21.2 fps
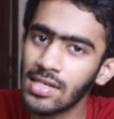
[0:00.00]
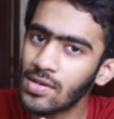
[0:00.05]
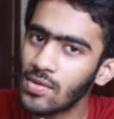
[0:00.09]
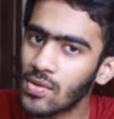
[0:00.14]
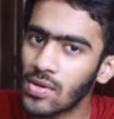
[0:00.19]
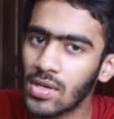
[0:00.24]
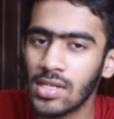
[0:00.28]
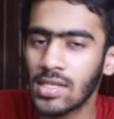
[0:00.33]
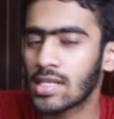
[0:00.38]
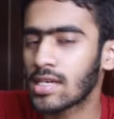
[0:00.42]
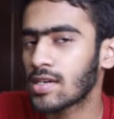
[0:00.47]
ஸ்ட்ரிங்
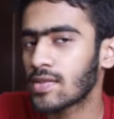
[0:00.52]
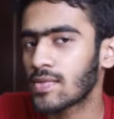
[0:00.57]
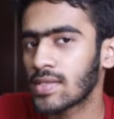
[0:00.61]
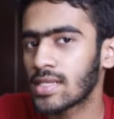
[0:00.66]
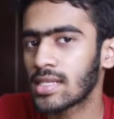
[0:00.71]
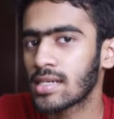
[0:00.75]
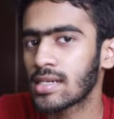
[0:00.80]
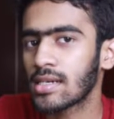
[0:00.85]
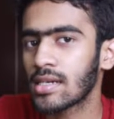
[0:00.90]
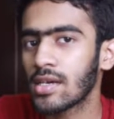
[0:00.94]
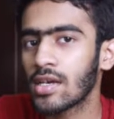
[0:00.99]
ஒரு தடவை
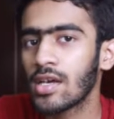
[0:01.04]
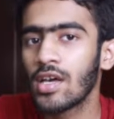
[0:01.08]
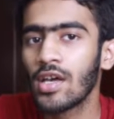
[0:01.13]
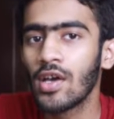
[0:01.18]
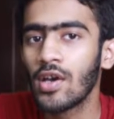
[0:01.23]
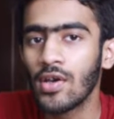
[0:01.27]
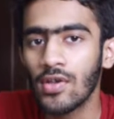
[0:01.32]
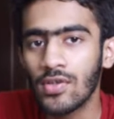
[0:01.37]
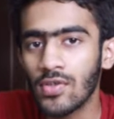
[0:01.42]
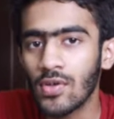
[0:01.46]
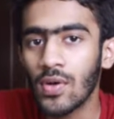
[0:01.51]
வந்திருக்கு
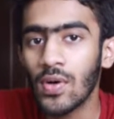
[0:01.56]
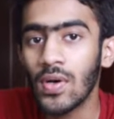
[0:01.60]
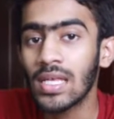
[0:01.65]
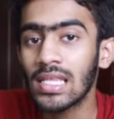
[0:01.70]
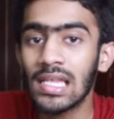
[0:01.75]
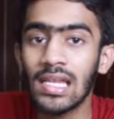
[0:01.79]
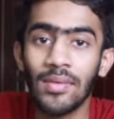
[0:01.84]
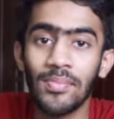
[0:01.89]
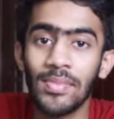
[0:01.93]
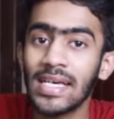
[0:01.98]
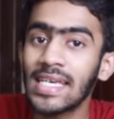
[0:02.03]
ஸோ
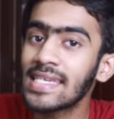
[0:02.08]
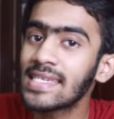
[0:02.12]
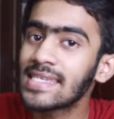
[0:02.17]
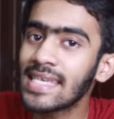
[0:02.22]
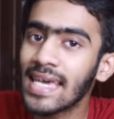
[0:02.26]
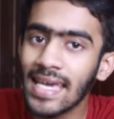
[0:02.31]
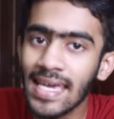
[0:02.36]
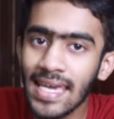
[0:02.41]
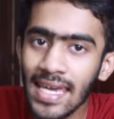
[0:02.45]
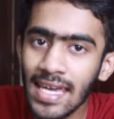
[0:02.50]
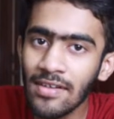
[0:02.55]
இதில் நம்மளுக்கு
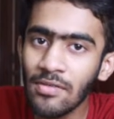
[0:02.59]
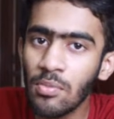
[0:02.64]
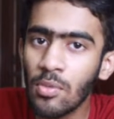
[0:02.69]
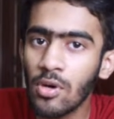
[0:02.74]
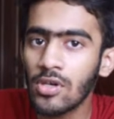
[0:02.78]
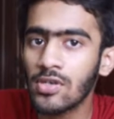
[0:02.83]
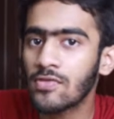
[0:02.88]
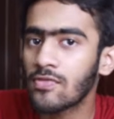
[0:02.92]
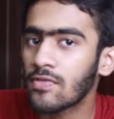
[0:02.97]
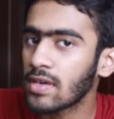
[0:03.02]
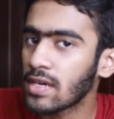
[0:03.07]
செகண்ட்
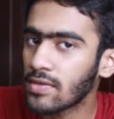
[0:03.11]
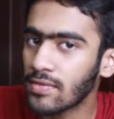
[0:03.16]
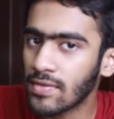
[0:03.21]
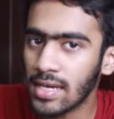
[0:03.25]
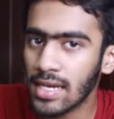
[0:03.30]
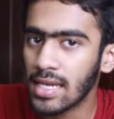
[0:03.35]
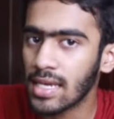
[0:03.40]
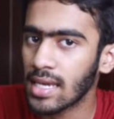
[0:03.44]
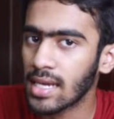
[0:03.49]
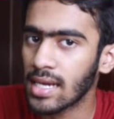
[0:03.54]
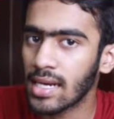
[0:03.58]
மோஸ்ட்
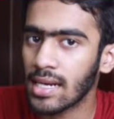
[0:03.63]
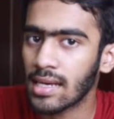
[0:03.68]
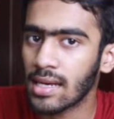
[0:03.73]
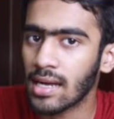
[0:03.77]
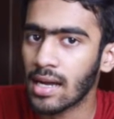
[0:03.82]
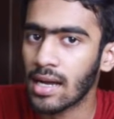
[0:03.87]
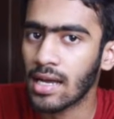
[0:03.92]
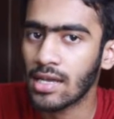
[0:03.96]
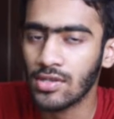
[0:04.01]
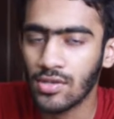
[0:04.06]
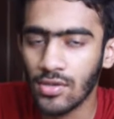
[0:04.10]
ஃப்ரீக்வெண்ட்னு
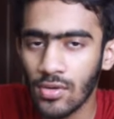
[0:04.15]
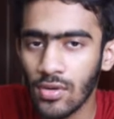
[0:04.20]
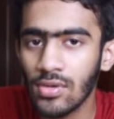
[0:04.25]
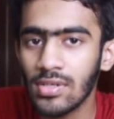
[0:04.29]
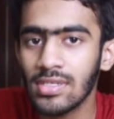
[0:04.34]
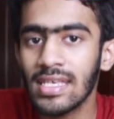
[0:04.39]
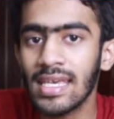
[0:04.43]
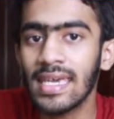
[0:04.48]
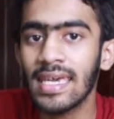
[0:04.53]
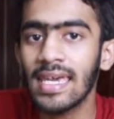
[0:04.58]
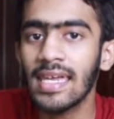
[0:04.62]
கேட்டிருக்காங்க ஸோ
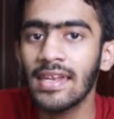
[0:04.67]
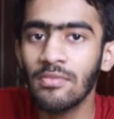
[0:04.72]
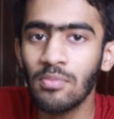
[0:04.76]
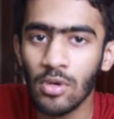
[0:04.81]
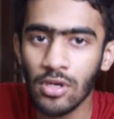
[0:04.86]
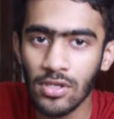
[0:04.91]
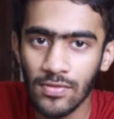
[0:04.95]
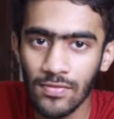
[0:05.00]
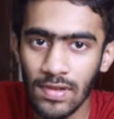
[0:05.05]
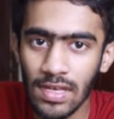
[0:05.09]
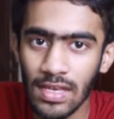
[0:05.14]
செகண்ட்
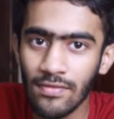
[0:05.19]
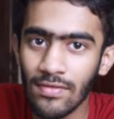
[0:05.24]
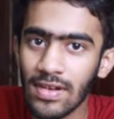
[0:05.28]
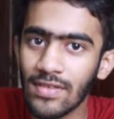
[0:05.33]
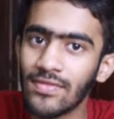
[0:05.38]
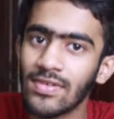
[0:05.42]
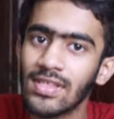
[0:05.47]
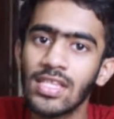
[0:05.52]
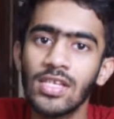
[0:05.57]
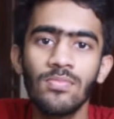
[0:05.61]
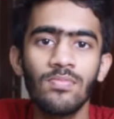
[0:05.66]
மோஸ்ட்
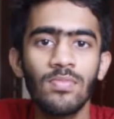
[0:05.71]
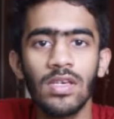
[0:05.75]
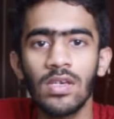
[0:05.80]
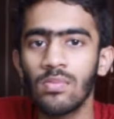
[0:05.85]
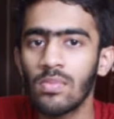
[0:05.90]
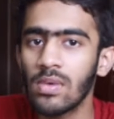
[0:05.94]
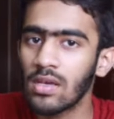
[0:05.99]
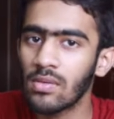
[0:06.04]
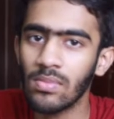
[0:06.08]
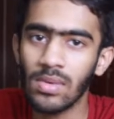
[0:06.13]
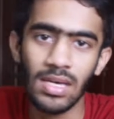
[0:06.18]
ஃப்ரீக்வெண்ட் வந்து
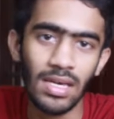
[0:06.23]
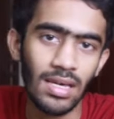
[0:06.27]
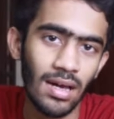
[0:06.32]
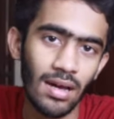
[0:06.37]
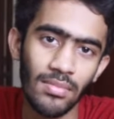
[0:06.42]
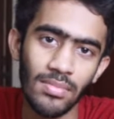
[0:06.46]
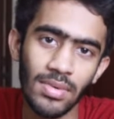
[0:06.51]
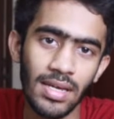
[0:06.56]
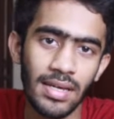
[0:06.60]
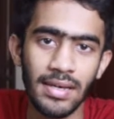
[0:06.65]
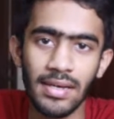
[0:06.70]
பிபிபி
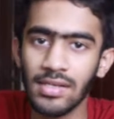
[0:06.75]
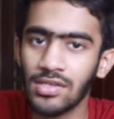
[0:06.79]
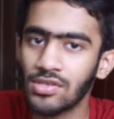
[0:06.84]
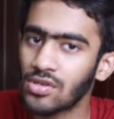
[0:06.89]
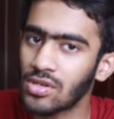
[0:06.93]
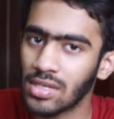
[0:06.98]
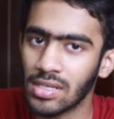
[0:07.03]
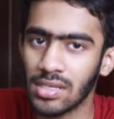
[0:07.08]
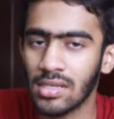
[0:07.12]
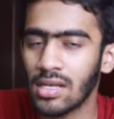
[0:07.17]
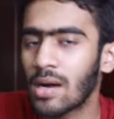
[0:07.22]
அப்படிங்கிற
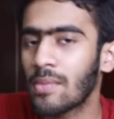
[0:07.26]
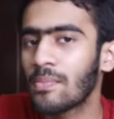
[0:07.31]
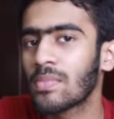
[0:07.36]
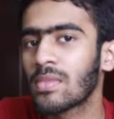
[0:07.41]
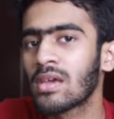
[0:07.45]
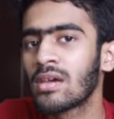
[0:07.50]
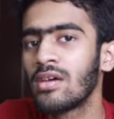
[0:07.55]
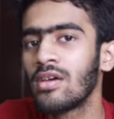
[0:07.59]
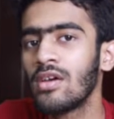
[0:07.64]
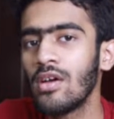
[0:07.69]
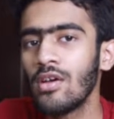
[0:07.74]
ஸ்ட்ரிங் தான்
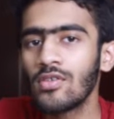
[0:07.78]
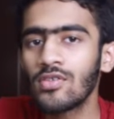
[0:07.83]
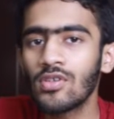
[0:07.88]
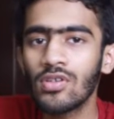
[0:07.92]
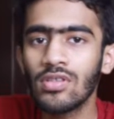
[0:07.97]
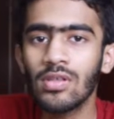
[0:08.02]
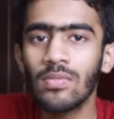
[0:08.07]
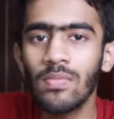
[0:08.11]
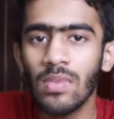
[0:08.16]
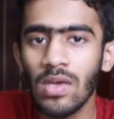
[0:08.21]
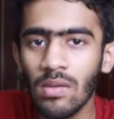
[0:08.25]
ஸோ
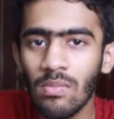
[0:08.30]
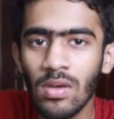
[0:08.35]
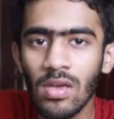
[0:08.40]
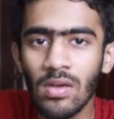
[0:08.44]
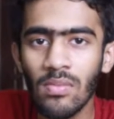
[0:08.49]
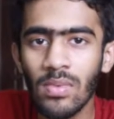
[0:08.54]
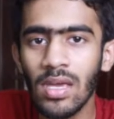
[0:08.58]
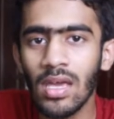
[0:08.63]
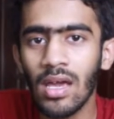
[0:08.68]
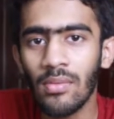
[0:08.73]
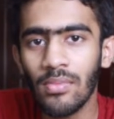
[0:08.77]
இந்த
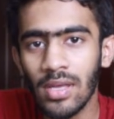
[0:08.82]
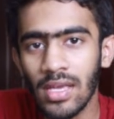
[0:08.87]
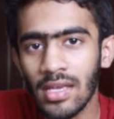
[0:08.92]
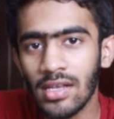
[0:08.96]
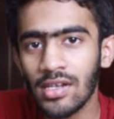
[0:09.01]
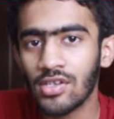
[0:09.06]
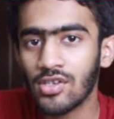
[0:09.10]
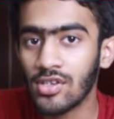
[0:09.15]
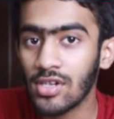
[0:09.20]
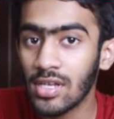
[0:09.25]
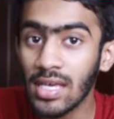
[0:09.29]
பிபிபி
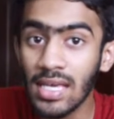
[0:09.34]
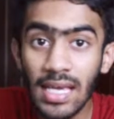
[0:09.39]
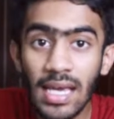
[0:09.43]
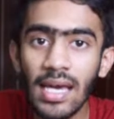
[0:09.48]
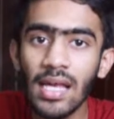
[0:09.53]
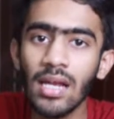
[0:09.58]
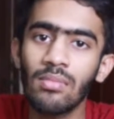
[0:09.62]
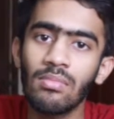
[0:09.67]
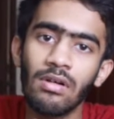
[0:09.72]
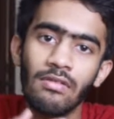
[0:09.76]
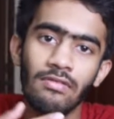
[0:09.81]
அப்படிங்கிற
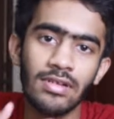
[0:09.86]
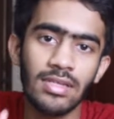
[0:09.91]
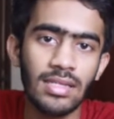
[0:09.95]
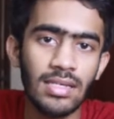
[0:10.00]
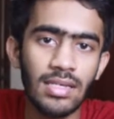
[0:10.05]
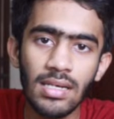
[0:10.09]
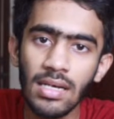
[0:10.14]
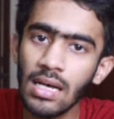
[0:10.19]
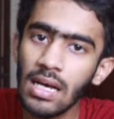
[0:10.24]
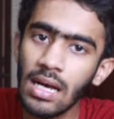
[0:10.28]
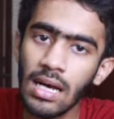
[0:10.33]
ஸ்ட்ரிங்கை நம்ம
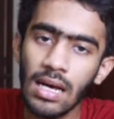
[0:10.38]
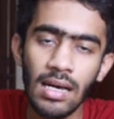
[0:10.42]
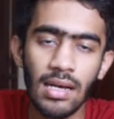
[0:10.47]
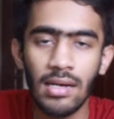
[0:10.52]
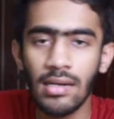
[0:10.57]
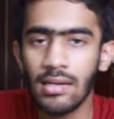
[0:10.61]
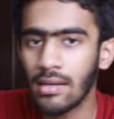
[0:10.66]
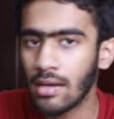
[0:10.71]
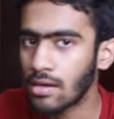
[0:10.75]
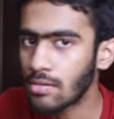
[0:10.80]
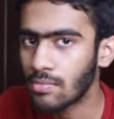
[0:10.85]
வந்து
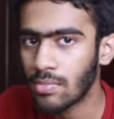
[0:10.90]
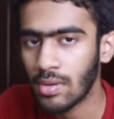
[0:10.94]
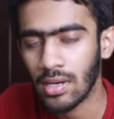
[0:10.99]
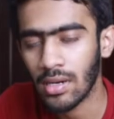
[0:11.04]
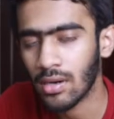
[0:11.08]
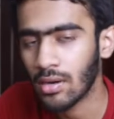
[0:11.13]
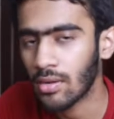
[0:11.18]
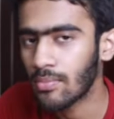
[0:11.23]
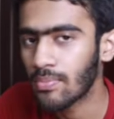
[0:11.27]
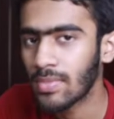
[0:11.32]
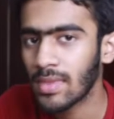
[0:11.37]
ரிட்டர்ன்
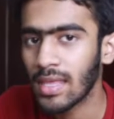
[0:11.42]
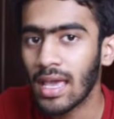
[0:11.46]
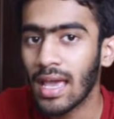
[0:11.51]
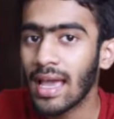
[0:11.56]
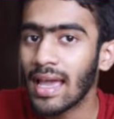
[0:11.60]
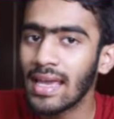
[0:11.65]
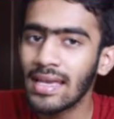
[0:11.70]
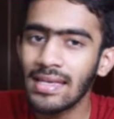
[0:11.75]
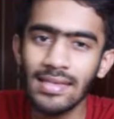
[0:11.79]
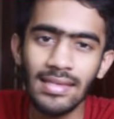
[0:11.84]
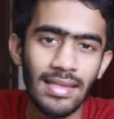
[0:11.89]
பண்ணணும்
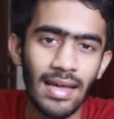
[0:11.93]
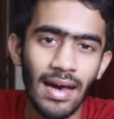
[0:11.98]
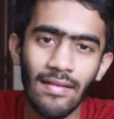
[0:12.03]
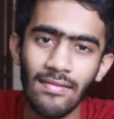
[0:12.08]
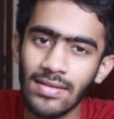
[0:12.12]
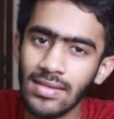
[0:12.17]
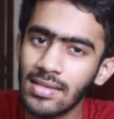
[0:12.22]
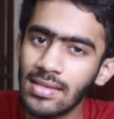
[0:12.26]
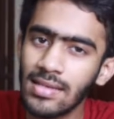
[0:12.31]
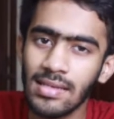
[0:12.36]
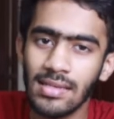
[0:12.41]

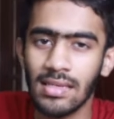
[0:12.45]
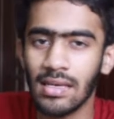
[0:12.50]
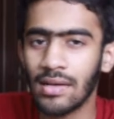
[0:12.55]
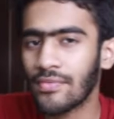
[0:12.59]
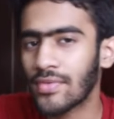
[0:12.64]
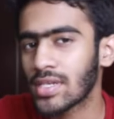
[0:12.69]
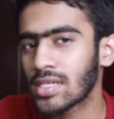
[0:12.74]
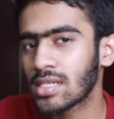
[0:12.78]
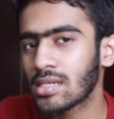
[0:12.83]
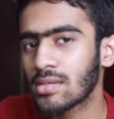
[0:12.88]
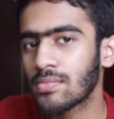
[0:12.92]
இதுதான் வந்து இந்த
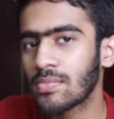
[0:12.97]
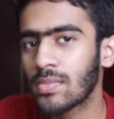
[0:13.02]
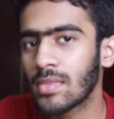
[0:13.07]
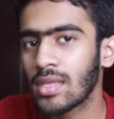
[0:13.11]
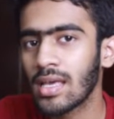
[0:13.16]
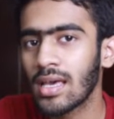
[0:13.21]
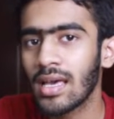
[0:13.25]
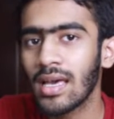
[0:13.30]
கொஸ்டின்